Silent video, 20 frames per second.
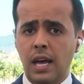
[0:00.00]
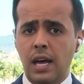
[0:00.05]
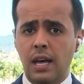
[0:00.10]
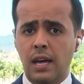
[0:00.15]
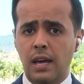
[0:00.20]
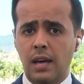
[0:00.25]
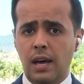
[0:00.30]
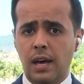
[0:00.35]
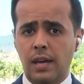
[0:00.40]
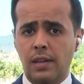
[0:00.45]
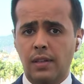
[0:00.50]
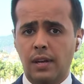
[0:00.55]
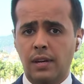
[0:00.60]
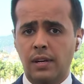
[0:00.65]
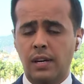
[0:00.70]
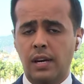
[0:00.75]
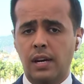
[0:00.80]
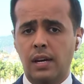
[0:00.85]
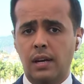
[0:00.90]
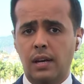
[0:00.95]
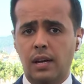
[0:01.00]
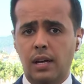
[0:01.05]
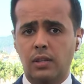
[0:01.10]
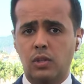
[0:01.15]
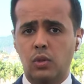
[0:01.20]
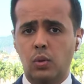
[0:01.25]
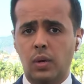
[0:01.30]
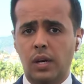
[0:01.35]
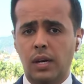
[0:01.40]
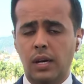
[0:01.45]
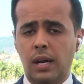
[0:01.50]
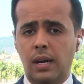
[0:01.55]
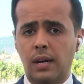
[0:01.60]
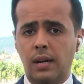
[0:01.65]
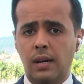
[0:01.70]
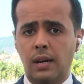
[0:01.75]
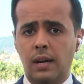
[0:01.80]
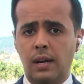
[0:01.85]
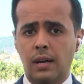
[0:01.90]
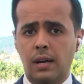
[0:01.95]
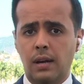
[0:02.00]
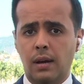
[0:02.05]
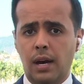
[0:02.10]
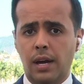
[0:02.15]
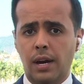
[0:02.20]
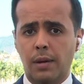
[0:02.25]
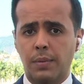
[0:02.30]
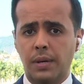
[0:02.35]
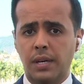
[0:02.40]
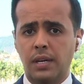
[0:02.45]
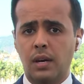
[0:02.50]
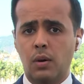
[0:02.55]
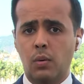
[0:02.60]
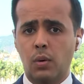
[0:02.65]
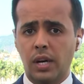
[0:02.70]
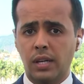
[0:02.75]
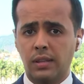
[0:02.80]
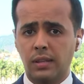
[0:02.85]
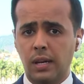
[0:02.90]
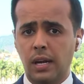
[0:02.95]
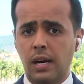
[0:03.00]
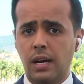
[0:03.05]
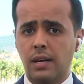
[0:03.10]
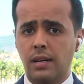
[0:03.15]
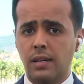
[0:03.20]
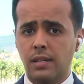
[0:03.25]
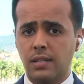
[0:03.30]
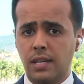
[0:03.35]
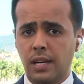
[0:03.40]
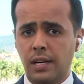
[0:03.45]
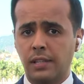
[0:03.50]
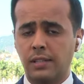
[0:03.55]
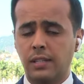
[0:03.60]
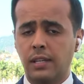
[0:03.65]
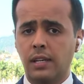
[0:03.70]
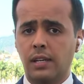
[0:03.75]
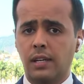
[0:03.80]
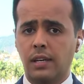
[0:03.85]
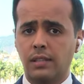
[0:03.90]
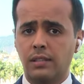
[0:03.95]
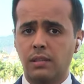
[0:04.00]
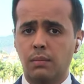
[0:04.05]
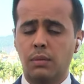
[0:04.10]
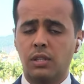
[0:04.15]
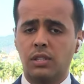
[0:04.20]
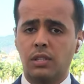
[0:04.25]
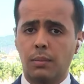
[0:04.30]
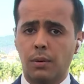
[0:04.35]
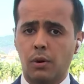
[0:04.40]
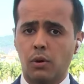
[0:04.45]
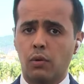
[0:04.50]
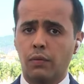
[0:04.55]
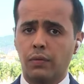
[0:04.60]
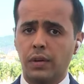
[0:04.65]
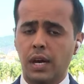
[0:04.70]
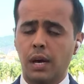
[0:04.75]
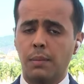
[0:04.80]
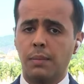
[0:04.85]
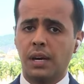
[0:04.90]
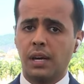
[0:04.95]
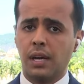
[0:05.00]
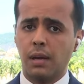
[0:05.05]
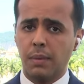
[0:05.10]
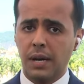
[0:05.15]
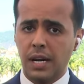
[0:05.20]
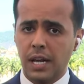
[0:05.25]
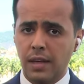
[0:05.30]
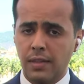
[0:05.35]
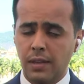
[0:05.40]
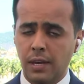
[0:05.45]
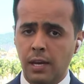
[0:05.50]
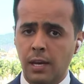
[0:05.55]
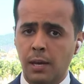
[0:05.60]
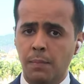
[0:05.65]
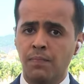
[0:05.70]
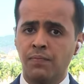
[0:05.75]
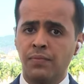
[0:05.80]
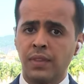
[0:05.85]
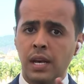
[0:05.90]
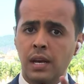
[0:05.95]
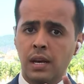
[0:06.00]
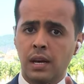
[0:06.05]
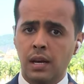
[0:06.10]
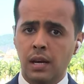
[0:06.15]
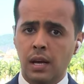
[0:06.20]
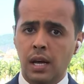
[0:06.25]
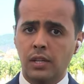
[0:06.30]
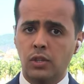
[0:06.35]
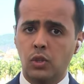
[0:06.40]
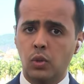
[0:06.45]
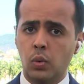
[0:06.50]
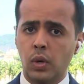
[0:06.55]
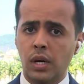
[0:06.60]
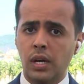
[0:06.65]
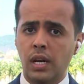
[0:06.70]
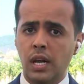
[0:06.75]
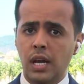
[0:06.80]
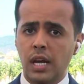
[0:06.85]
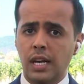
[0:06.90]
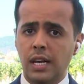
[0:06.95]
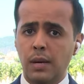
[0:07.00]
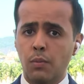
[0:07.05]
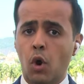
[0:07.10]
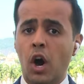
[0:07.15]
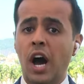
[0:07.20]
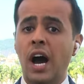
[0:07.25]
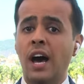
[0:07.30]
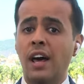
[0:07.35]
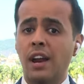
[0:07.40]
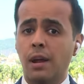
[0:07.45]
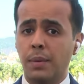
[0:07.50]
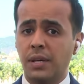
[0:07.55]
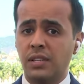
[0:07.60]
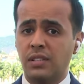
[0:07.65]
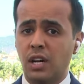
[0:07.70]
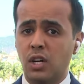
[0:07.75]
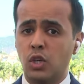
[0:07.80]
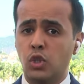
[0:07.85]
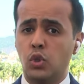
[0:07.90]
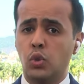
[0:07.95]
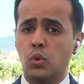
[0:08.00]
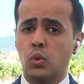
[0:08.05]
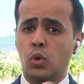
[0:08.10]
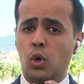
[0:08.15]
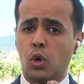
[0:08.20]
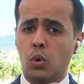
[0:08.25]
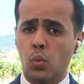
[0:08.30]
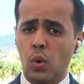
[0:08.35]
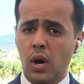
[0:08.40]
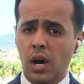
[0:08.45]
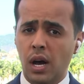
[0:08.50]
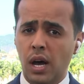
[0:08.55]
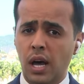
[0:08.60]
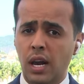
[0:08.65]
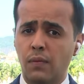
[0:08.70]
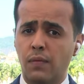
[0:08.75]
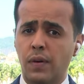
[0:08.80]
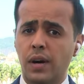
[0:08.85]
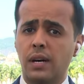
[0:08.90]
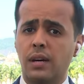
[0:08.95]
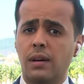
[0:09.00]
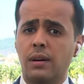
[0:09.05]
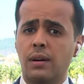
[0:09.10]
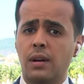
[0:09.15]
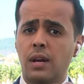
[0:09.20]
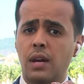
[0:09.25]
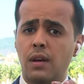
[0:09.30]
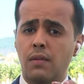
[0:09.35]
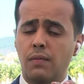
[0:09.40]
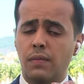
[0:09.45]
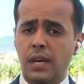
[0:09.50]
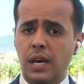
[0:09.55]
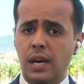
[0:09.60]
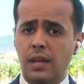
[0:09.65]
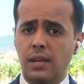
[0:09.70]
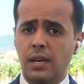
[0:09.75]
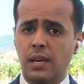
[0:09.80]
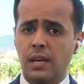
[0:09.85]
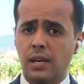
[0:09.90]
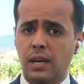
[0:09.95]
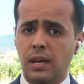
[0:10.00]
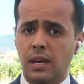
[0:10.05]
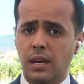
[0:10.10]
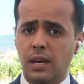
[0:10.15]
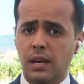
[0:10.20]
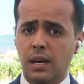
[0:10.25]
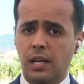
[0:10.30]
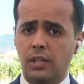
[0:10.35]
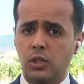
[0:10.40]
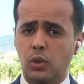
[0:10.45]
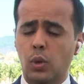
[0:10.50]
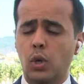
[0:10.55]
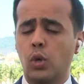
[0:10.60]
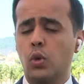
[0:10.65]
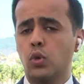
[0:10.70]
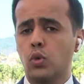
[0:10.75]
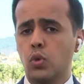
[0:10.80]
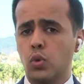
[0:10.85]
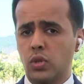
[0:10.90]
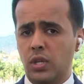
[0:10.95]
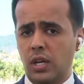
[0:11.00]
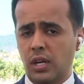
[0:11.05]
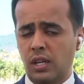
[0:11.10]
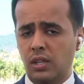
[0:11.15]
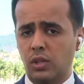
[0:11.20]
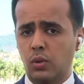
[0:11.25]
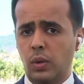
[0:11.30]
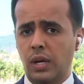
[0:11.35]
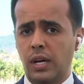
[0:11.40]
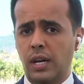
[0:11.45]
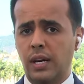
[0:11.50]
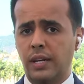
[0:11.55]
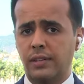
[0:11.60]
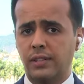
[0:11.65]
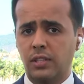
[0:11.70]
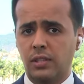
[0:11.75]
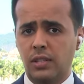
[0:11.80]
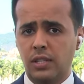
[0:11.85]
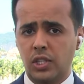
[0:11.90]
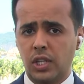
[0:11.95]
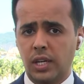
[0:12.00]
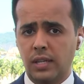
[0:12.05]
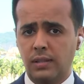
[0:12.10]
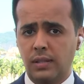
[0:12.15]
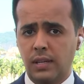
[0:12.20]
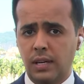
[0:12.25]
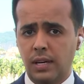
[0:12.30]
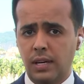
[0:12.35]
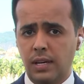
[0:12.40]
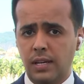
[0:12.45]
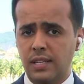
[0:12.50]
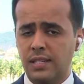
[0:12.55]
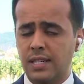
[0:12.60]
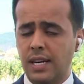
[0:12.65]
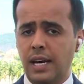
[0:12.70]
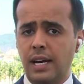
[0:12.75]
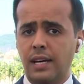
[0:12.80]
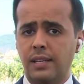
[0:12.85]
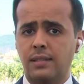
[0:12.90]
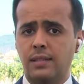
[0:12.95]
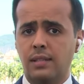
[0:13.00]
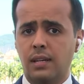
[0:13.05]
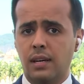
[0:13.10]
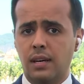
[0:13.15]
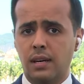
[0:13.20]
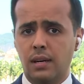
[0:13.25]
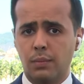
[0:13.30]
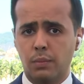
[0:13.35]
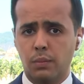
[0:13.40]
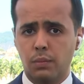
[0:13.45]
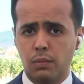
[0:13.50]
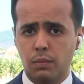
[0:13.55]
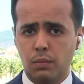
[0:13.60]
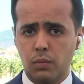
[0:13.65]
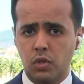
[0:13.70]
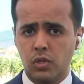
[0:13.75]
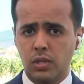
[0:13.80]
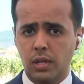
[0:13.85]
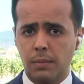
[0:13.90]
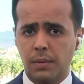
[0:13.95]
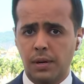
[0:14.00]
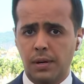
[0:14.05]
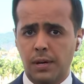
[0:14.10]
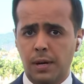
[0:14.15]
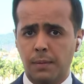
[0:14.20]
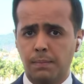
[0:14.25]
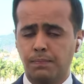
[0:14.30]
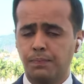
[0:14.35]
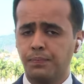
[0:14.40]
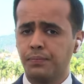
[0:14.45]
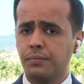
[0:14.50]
أيضا الدول العربية وإطلاق صناديق يتم التبرع فيها من قبل هذه الدول لمحاربة الجوع والفقر في هذه آه، الدول خصوصا الدول التي تشهد آه، نزاعات آه، مستمره